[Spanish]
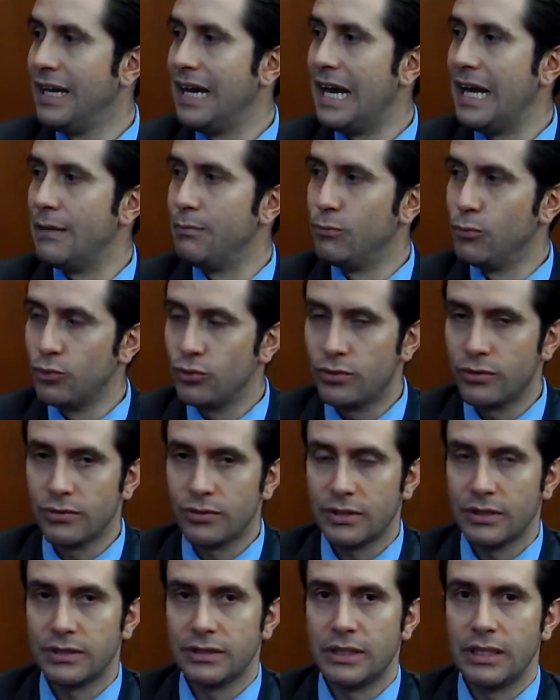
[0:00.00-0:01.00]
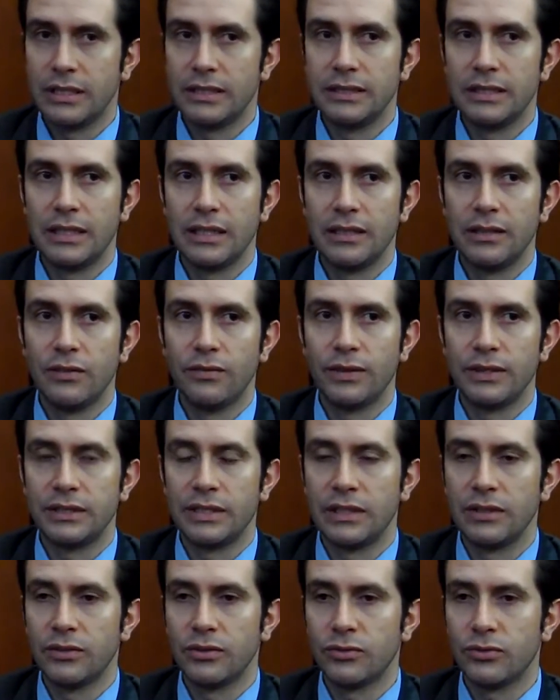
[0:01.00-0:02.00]
Hay muchos que están ya
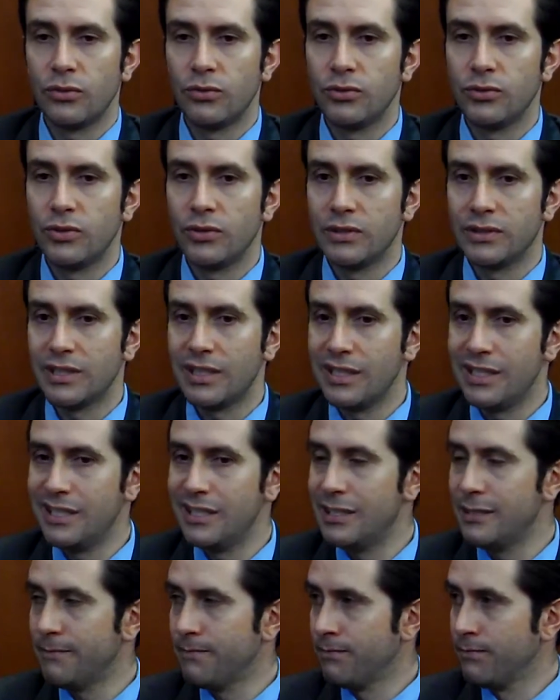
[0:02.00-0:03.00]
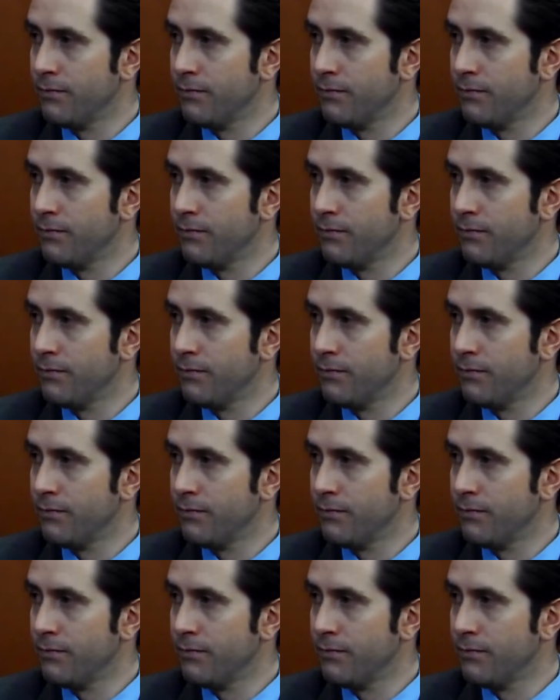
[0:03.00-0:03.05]
ofreciendo soluciones en línea